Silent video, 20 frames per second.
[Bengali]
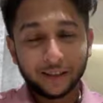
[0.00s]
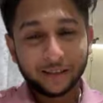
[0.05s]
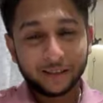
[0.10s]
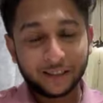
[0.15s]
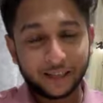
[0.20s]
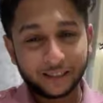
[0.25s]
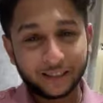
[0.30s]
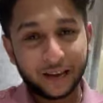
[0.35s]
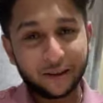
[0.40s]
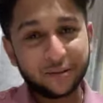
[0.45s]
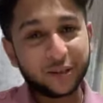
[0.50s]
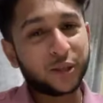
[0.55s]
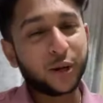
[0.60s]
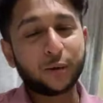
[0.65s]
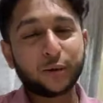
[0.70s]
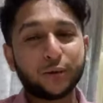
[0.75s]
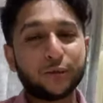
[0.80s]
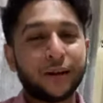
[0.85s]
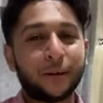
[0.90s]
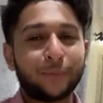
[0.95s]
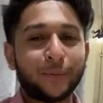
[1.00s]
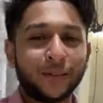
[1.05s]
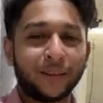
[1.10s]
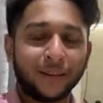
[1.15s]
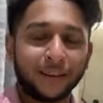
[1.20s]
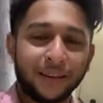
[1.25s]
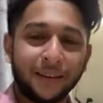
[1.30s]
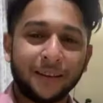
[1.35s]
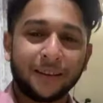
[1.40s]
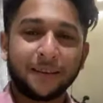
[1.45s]
যাতে আমি সবসময়
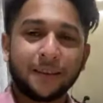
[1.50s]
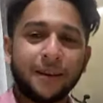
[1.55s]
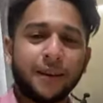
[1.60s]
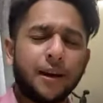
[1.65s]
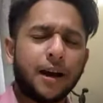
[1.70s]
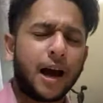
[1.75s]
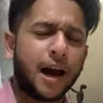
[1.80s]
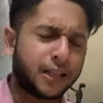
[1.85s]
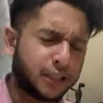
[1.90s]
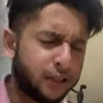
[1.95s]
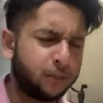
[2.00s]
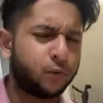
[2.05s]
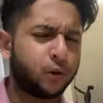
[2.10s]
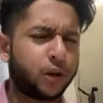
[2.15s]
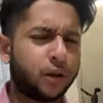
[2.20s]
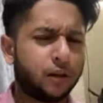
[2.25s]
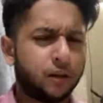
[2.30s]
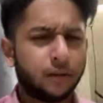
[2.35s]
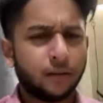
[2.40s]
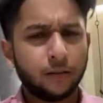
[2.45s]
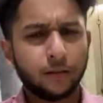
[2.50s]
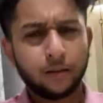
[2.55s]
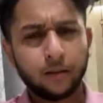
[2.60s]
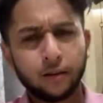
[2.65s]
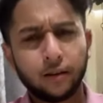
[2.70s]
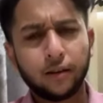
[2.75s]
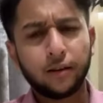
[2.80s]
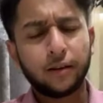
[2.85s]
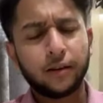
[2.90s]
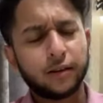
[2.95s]
আপনাদেরকে হাসি মুখে
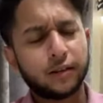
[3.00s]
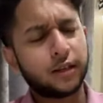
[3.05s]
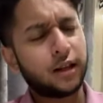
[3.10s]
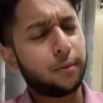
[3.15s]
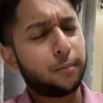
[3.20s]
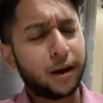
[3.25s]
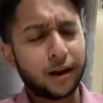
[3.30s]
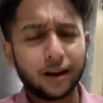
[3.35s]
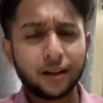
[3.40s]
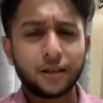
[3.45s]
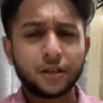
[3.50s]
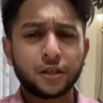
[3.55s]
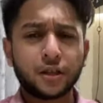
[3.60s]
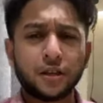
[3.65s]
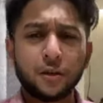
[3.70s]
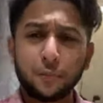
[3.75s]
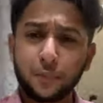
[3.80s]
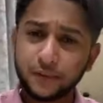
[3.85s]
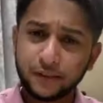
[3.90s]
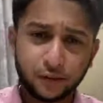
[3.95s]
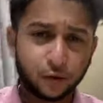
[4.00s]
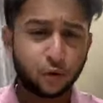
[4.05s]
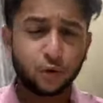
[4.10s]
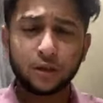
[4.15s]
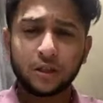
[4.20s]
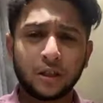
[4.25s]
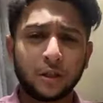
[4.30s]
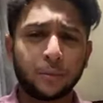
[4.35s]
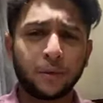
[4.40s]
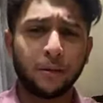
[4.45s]
সারা বাংলাদেশকে রিপ্রেজেন্ট করে
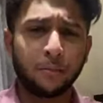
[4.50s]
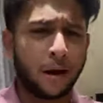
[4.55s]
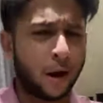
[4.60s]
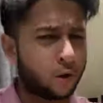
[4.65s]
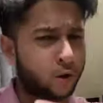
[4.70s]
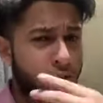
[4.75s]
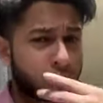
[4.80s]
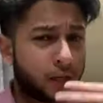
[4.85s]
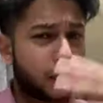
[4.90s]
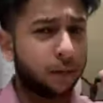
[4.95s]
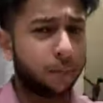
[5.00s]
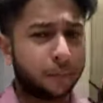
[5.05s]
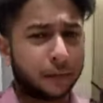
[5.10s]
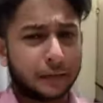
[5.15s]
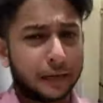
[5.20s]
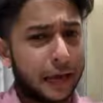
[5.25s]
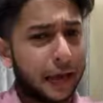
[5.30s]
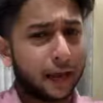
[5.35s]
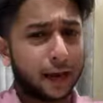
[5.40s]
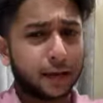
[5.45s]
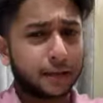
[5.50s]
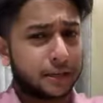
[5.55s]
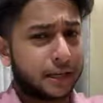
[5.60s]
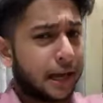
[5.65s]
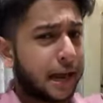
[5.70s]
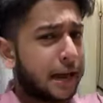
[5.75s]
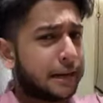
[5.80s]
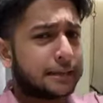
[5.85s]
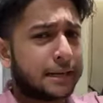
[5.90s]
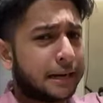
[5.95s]
যেতে পারি মানুষ কে কে যে
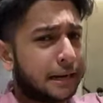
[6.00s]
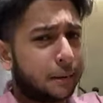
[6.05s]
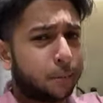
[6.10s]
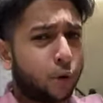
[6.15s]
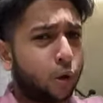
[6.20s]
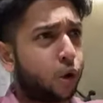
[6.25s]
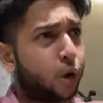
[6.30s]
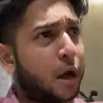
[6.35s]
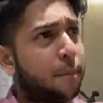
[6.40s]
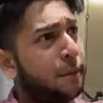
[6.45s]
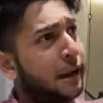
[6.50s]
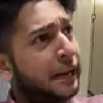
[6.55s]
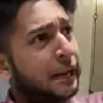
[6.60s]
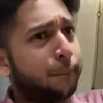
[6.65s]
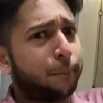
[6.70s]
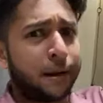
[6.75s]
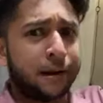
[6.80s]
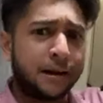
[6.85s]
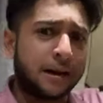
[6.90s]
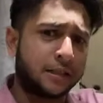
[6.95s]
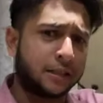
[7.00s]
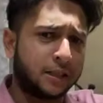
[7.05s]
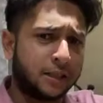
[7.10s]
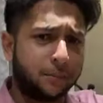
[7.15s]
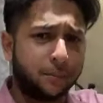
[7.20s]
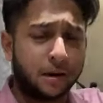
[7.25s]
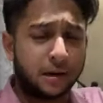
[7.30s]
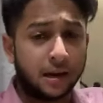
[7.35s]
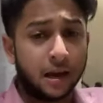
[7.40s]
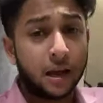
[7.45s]
যেটা বলুক আমি এটা পারি না সেটা
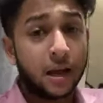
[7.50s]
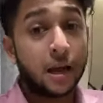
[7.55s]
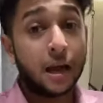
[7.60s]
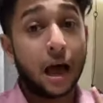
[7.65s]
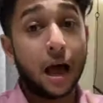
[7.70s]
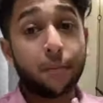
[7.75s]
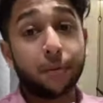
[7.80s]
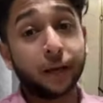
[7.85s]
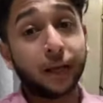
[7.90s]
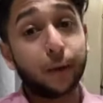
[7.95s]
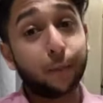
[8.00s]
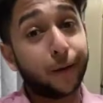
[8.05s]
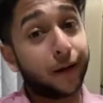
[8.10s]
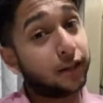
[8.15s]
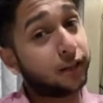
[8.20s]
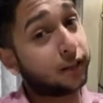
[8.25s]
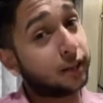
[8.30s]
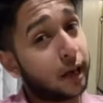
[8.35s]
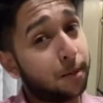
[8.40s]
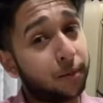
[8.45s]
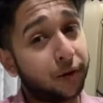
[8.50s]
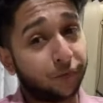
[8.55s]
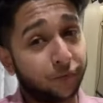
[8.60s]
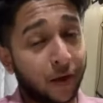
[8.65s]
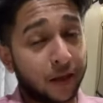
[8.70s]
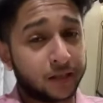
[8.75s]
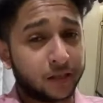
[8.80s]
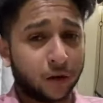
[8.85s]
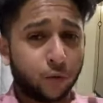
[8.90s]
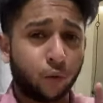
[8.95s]
পারি না আমি কি পারি সেটা আমার
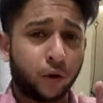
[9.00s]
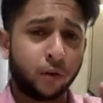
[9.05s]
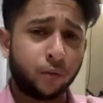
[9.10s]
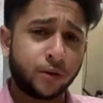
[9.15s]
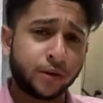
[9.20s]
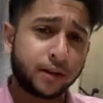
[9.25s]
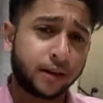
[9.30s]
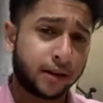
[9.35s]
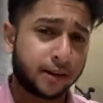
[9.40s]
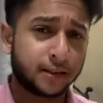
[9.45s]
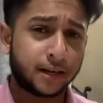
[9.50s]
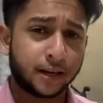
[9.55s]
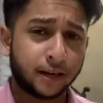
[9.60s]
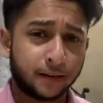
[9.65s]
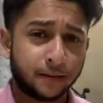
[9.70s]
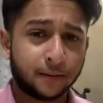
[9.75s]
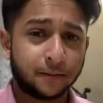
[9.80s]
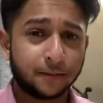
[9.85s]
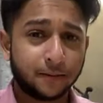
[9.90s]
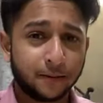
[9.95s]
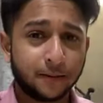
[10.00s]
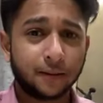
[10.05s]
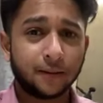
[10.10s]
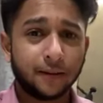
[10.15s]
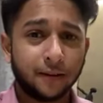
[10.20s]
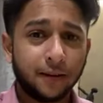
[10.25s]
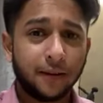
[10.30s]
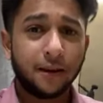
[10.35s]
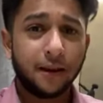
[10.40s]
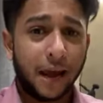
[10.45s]
ফ্যান্স আর ওয়েল উইশাররা জানে
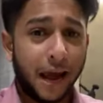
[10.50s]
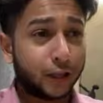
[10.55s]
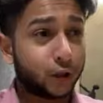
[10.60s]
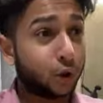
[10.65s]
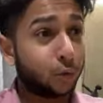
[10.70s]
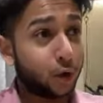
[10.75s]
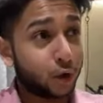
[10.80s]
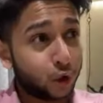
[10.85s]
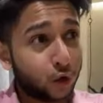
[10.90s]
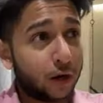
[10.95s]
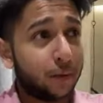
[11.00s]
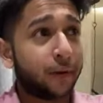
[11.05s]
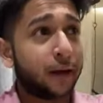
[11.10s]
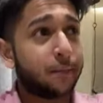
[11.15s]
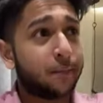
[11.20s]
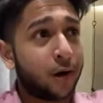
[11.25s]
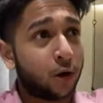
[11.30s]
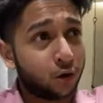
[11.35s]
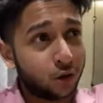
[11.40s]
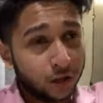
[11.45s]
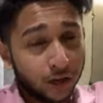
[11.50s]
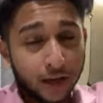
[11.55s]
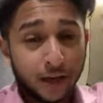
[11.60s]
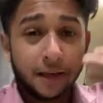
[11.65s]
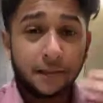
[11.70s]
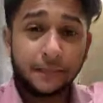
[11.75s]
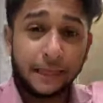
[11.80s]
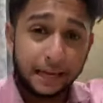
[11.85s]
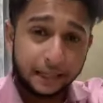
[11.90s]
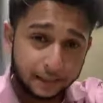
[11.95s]
এত বছর আমাকে মানুষ
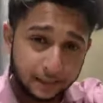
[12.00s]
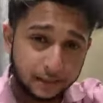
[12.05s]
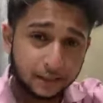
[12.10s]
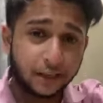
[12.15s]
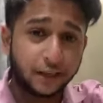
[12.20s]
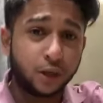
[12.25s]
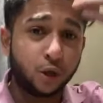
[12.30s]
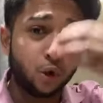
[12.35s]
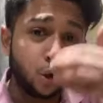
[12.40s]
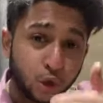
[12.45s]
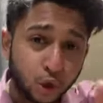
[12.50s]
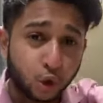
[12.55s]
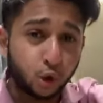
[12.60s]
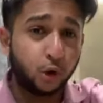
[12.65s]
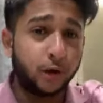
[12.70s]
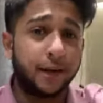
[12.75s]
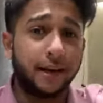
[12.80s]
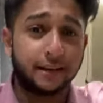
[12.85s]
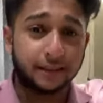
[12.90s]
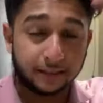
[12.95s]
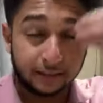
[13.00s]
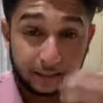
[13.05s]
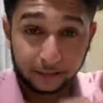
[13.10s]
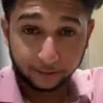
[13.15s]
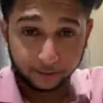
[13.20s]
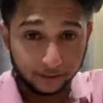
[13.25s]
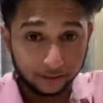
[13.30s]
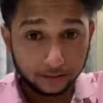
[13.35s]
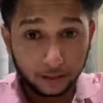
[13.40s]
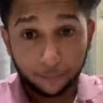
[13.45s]
দেখতেছে ইউজ টু হয়ে গেছে
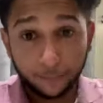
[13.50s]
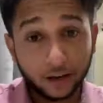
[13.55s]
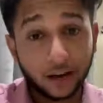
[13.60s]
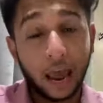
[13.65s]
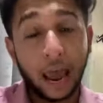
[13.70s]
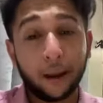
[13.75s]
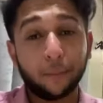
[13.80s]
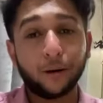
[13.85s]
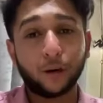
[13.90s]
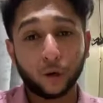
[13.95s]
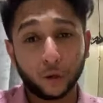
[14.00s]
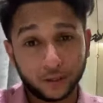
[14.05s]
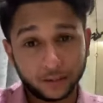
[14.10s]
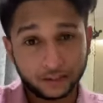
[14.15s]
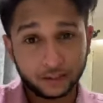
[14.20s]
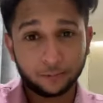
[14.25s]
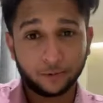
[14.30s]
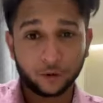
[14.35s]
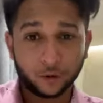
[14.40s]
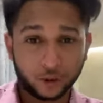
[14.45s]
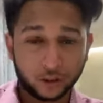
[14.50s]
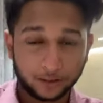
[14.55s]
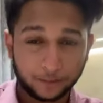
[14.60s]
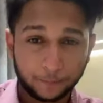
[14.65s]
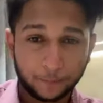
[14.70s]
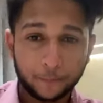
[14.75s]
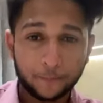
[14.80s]
দেখতে দেখতে আমি একটা হ্যাবিট হয়ে গেছি মানুষের